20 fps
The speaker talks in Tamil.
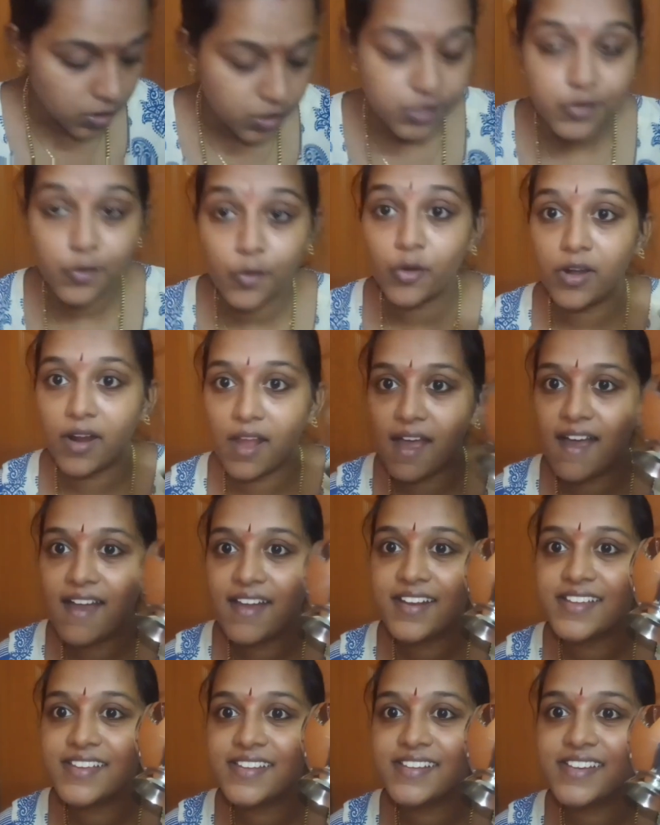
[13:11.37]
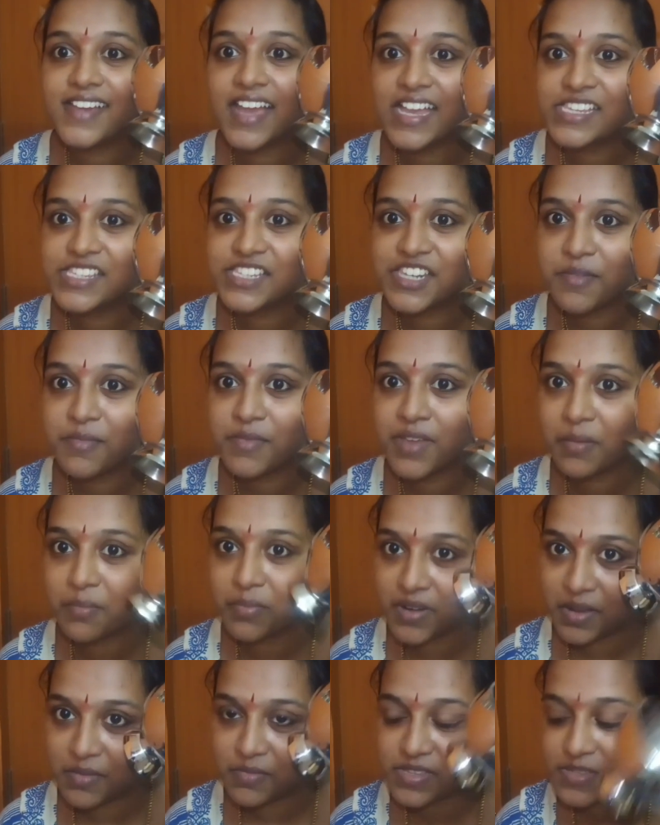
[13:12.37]
ஸோ நாலு இருக்குது ஐஸ்கிரீம்
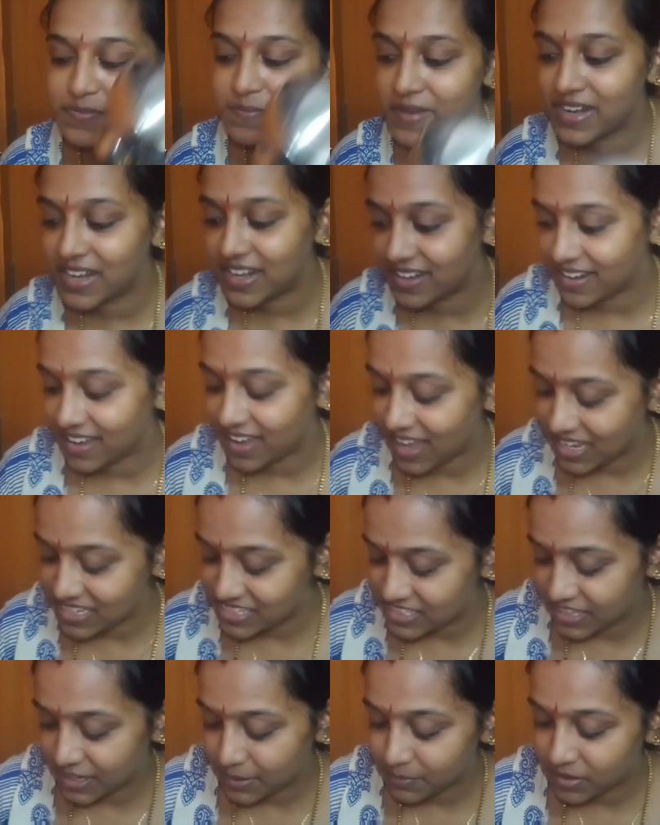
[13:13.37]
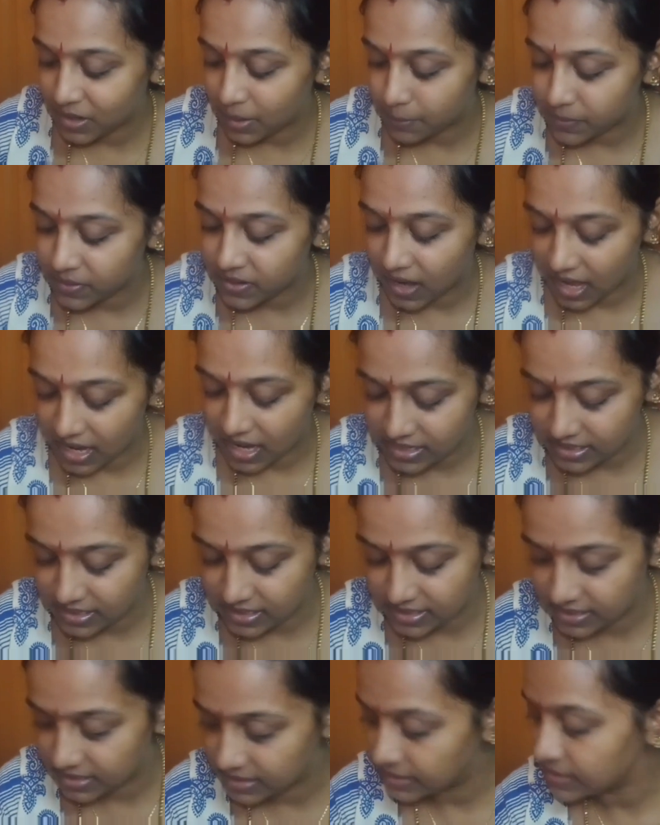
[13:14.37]
கப்பு நான் மிஸ் பண்ணிட்டேன் ஐஸ்கிரீம் கப்பு நாலு
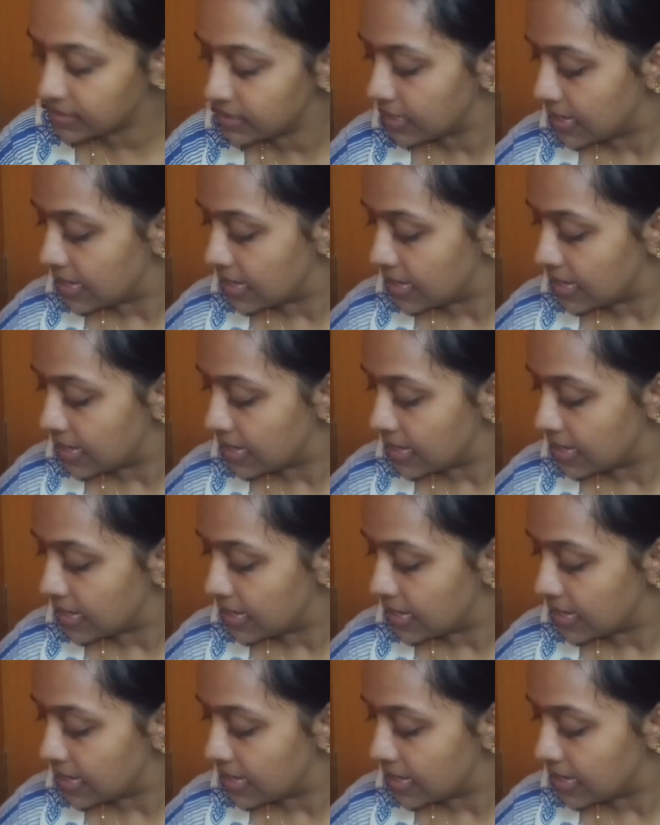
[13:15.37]
இருக்குது